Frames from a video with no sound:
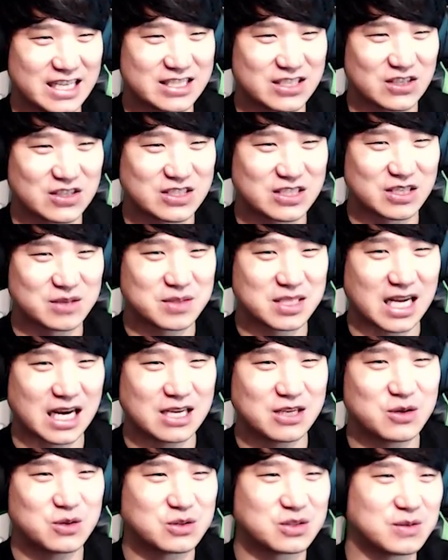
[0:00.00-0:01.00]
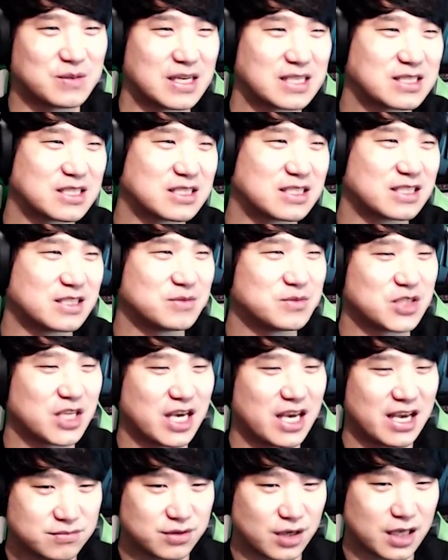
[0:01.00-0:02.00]
정신없네. 달려오는 거 봤어 지금
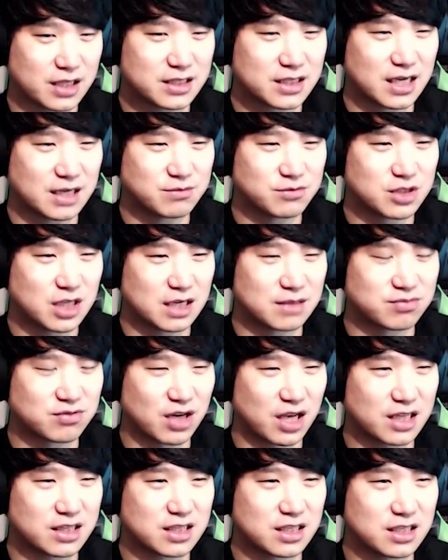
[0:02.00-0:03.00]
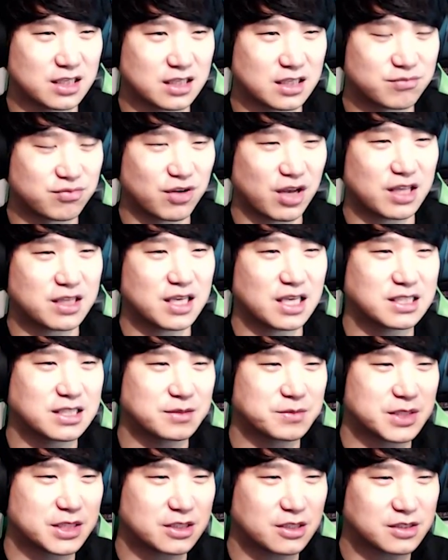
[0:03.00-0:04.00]
쟤? 브레디가 문제야. 브레디 브레디에
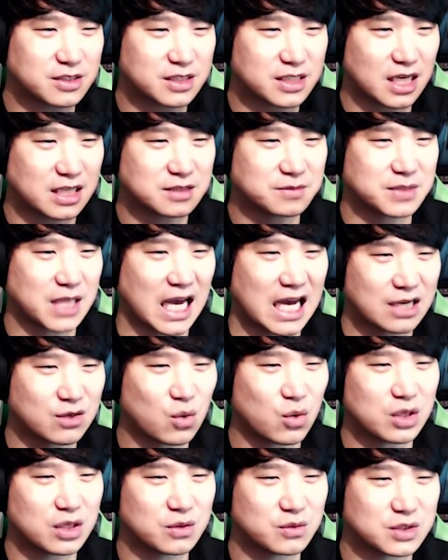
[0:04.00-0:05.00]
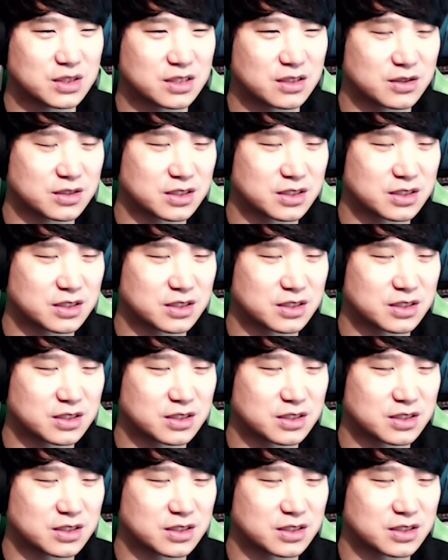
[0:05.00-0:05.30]
지금 신경쓰다가 지금 다 꼬이고 있어